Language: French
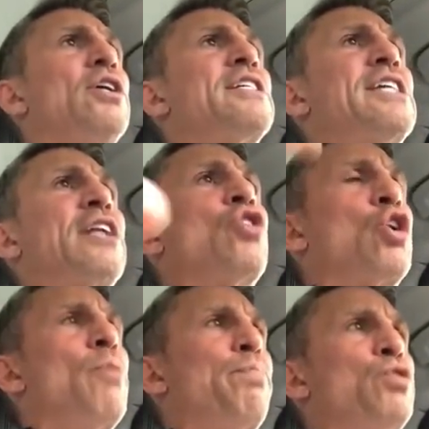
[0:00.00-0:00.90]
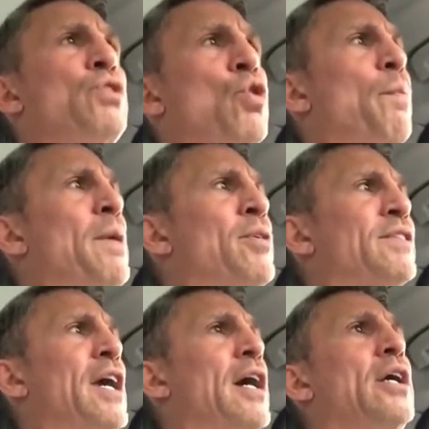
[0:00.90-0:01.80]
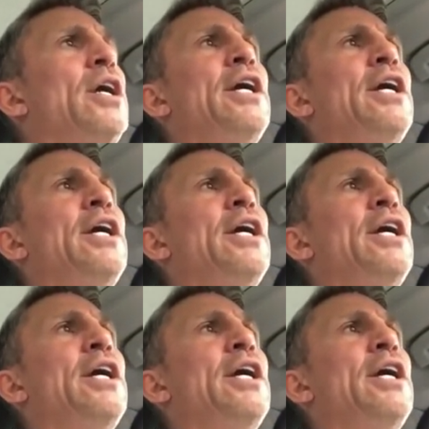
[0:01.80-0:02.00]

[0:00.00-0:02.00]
certains comme produit complémentaire